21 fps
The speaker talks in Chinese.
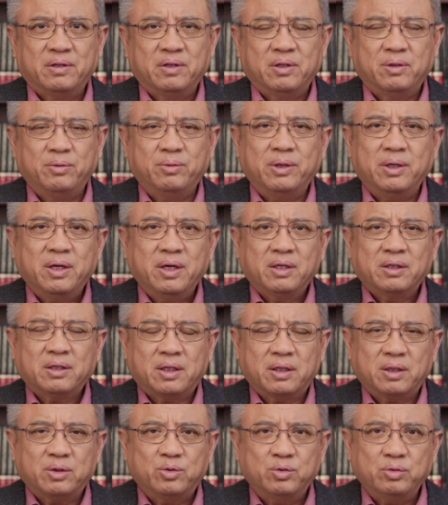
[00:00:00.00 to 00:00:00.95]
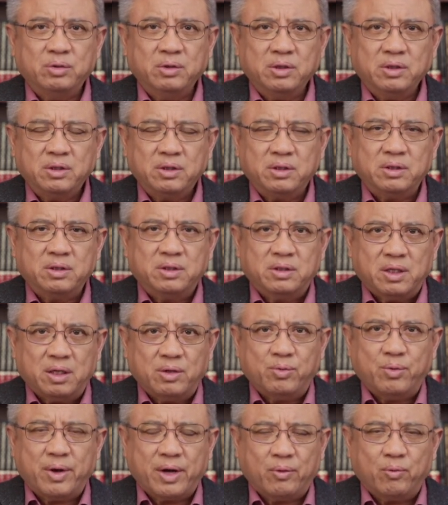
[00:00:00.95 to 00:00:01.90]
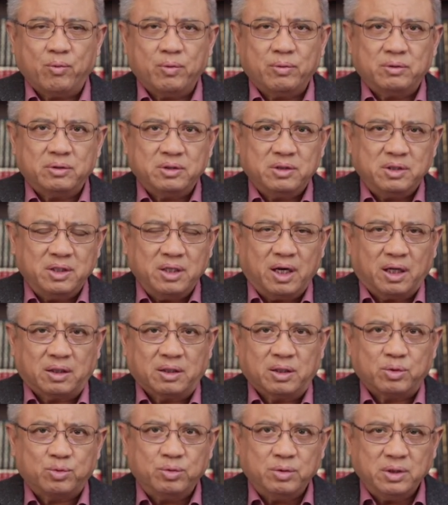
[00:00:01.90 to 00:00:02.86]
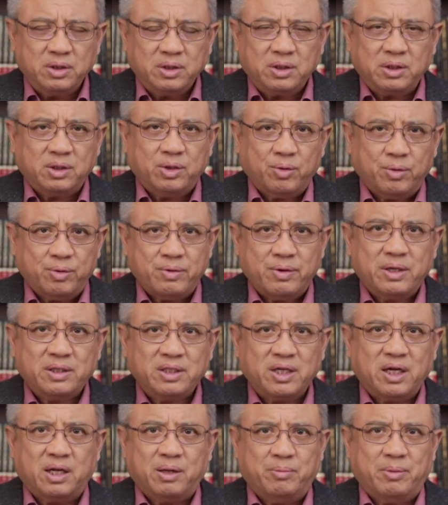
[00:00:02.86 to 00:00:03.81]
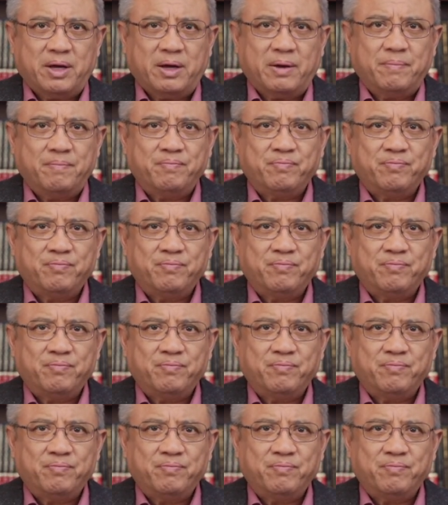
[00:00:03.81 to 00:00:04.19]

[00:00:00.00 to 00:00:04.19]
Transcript: 因为他的军事人员，伊朗的军事人员在里面。